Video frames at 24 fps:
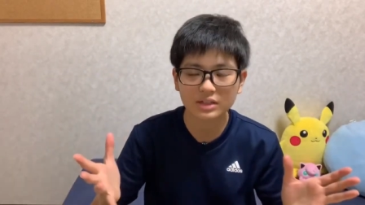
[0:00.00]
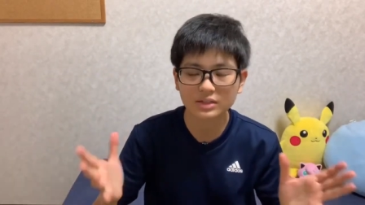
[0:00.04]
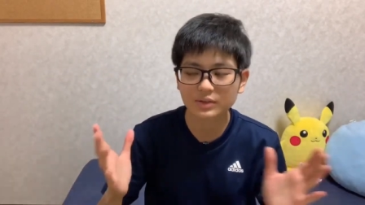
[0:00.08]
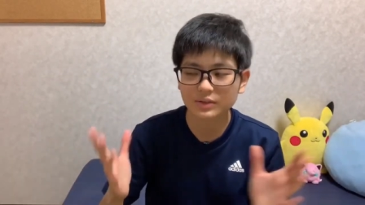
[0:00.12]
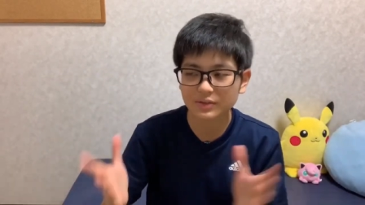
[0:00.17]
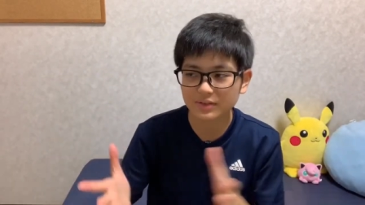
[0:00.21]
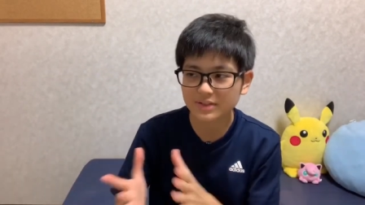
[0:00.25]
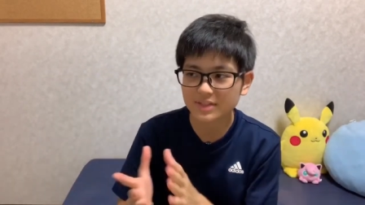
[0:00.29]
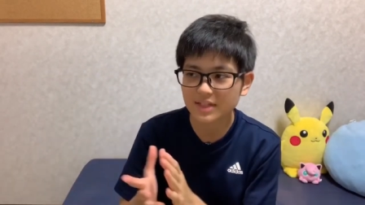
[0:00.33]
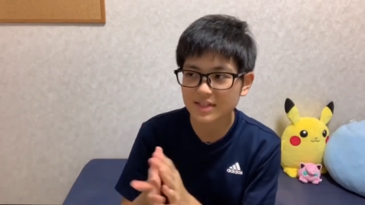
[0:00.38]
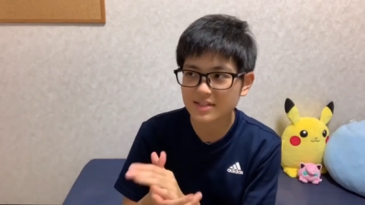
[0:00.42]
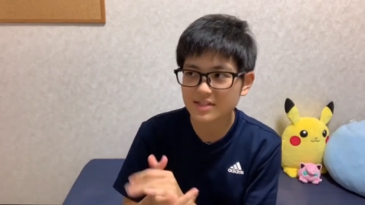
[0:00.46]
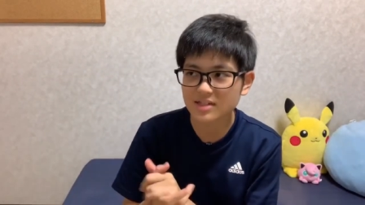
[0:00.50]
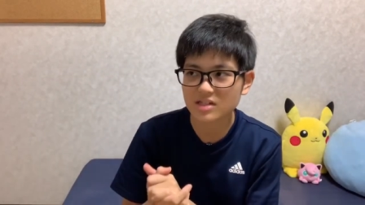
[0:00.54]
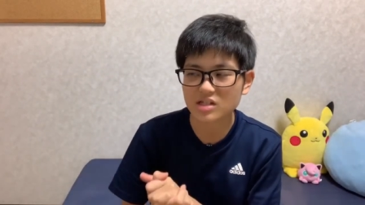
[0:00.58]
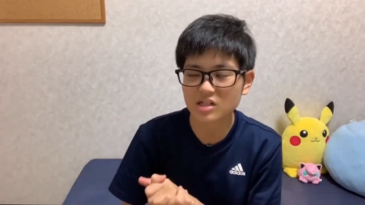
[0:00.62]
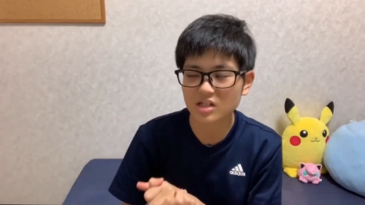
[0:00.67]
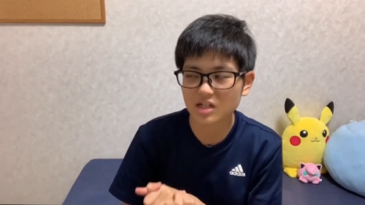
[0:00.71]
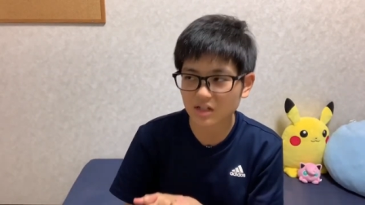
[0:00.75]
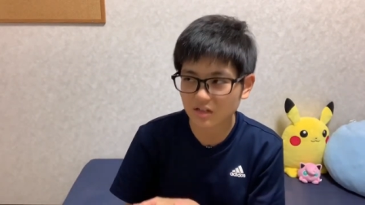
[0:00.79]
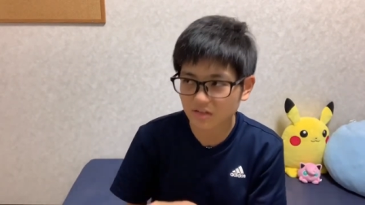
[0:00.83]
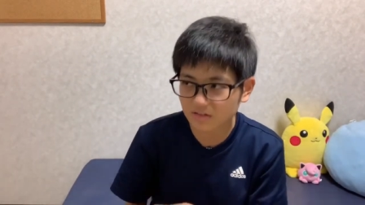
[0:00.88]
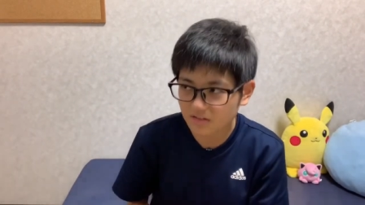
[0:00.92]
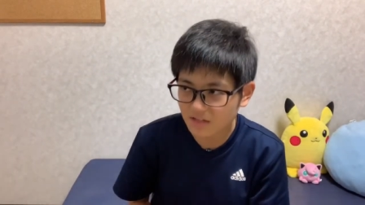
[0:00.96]
そういう先生
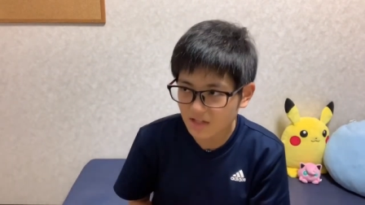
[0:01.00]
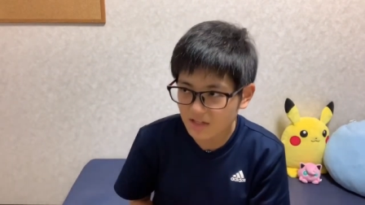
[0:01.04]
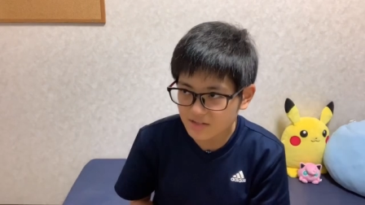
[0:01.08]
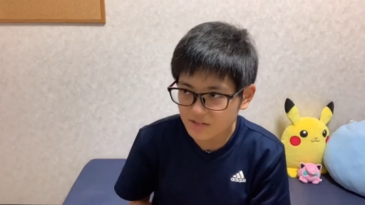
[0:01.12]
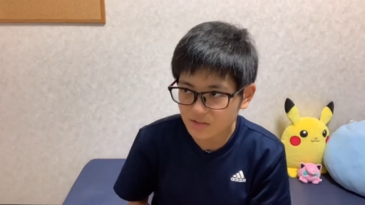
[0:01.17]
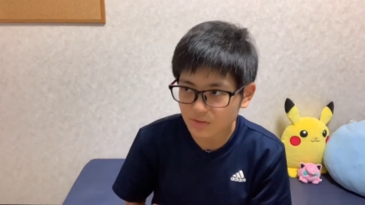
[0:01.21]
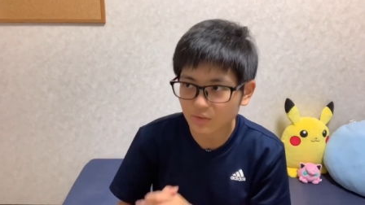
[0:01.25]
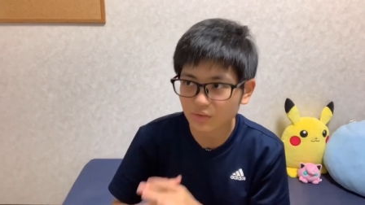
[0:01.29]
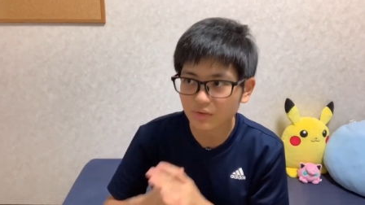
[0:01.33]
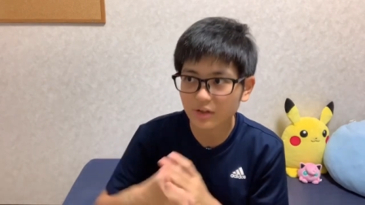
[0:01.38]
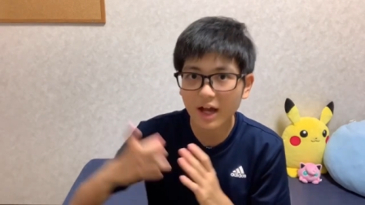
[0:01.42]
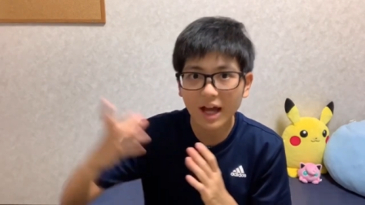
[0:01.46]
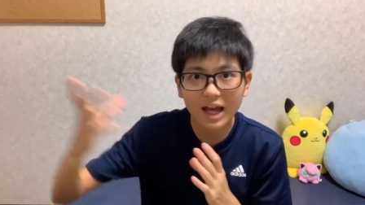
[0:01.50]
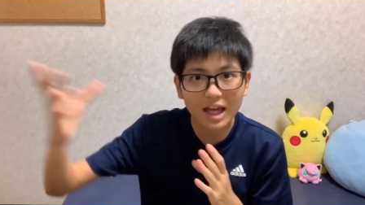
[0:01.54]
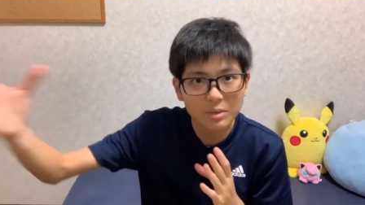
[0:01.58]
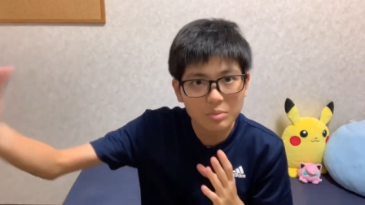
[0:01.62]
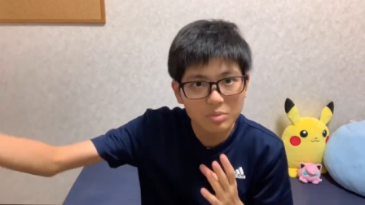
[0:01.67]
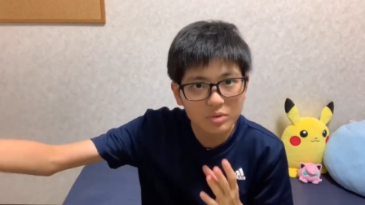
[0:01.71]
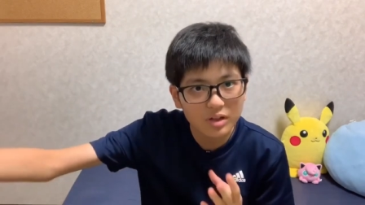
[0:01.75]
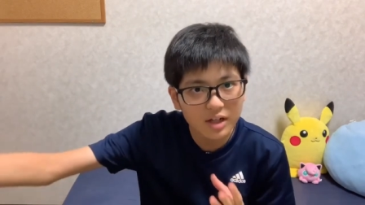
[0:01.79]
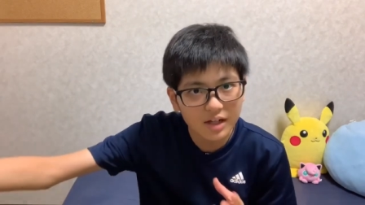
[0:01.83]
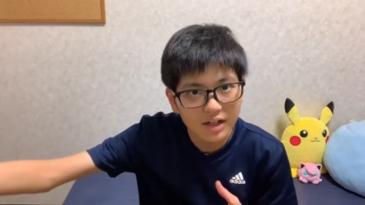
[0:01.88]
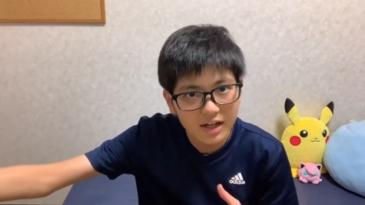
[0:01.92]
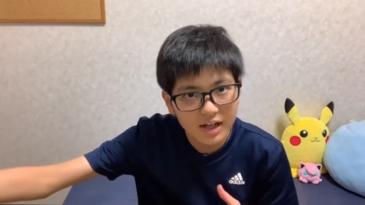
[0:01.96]
じゃなくて、その外
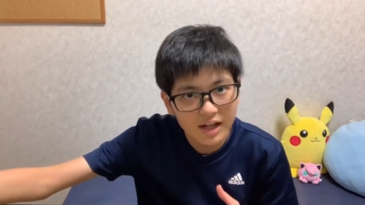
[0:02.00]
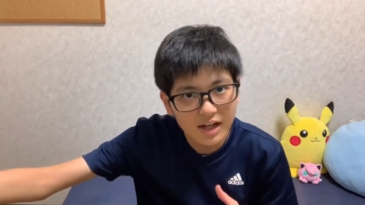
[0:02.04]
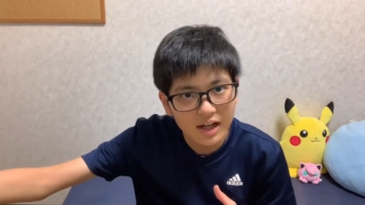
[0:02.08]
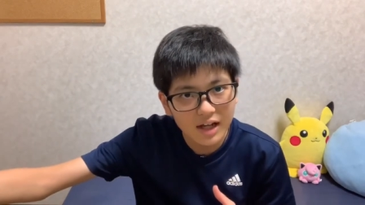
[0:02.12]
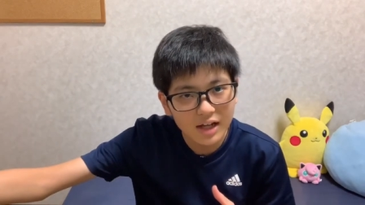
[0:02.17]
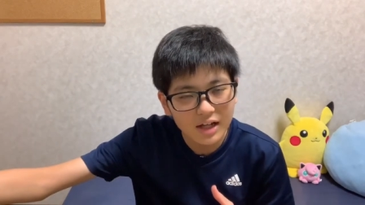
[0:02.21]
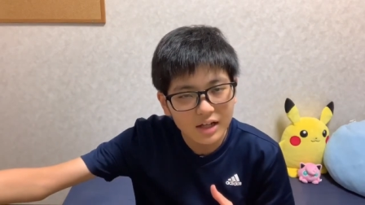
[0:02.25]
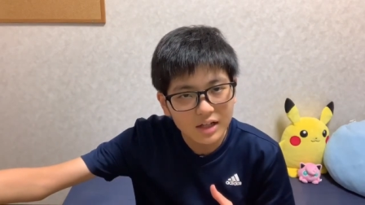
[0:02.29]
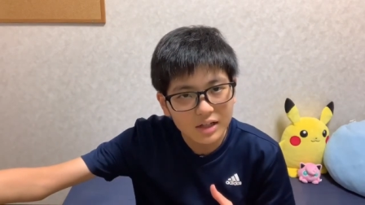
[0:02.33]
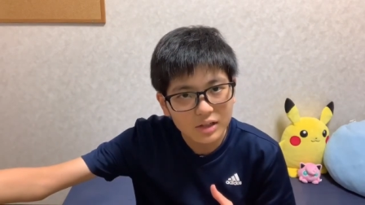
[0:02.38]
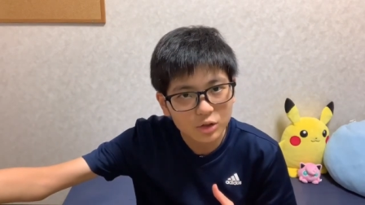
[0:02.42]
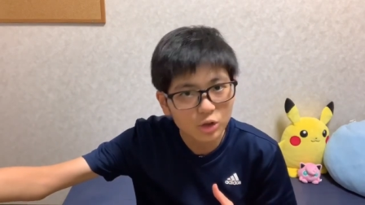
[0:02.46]
部から